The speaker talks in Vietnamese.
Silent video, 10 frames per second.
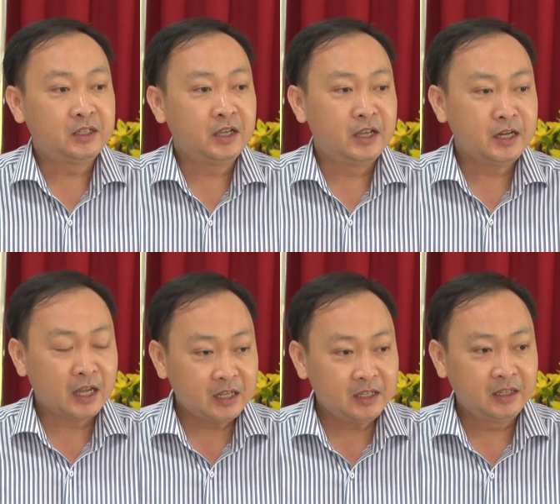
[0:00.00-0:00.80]
an phường
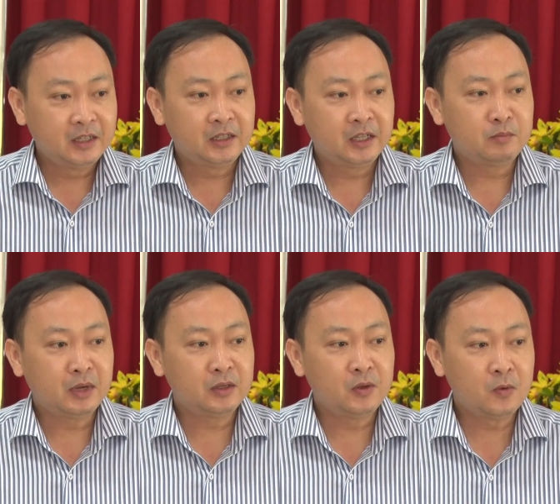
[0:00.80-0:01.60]
xã thuộc công an
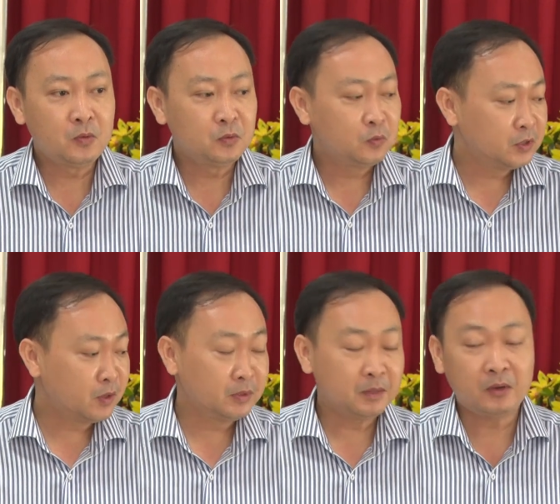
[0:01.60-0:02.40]
thành phố,
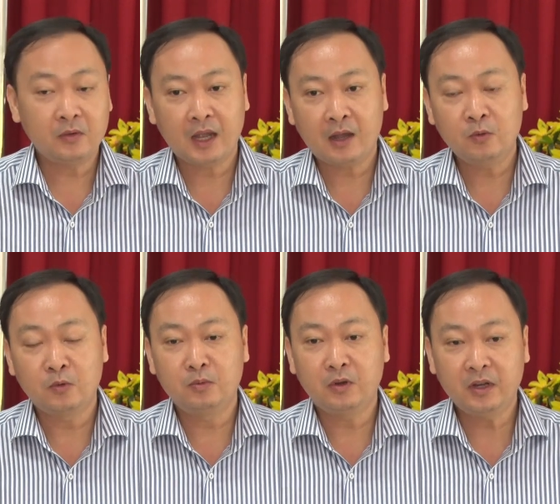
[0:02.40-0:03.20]
các ban ngành thành
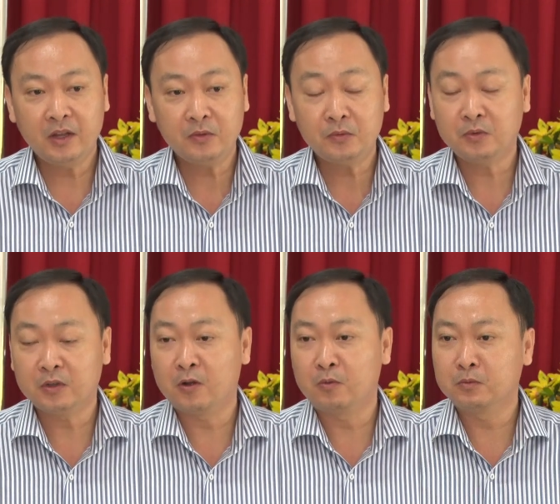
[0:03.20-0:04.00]
phố
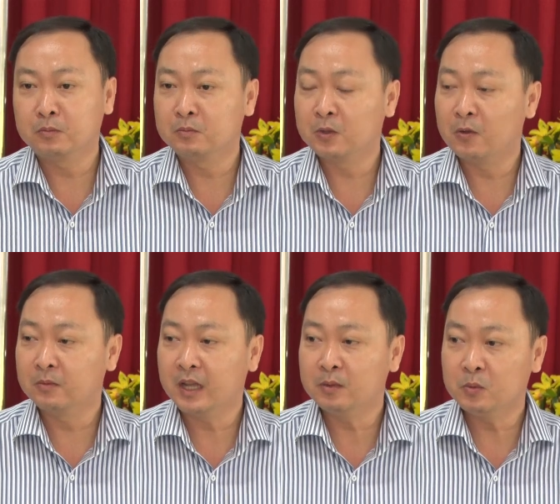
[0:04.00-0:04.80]
và Ủy ban nhân dân
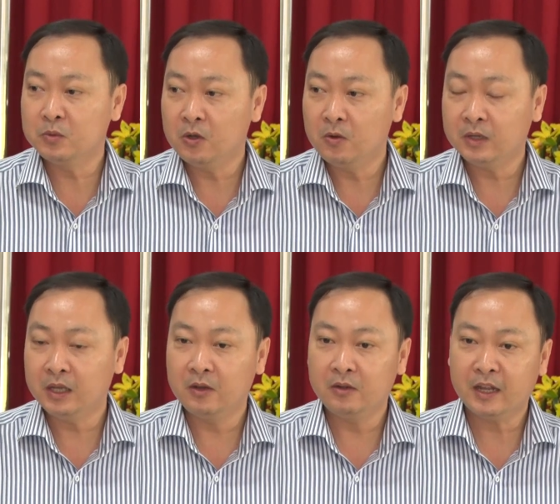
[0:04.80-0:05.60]
7 phường xã
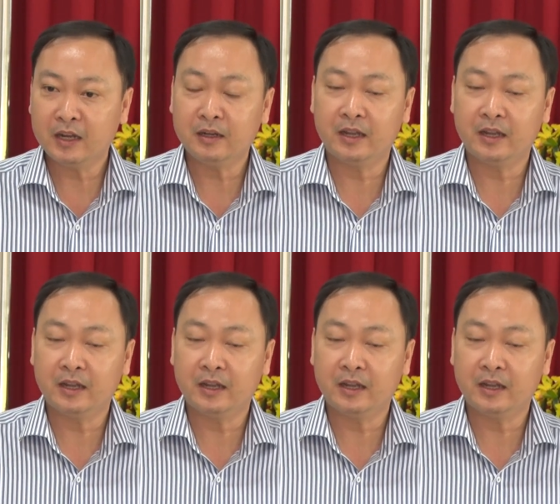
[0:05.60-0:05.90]
thường xuyên